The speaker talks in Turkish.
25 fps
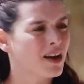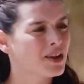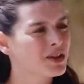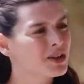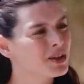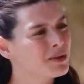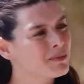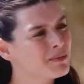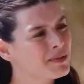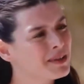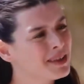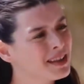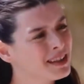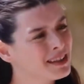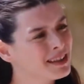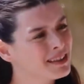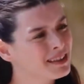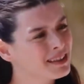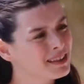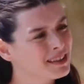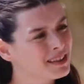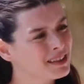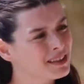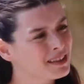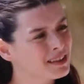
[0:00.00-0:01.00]
Aşkım
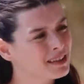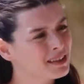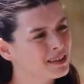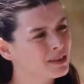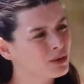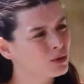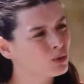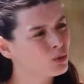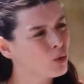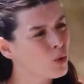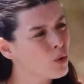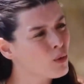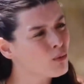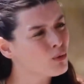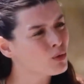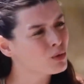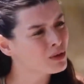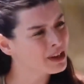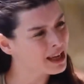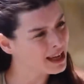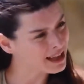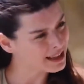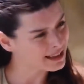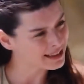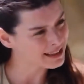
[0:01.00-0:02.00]
senin
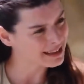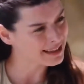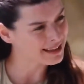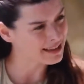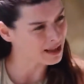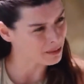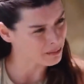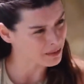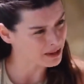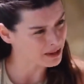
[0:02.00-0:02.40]
doğumun geldiği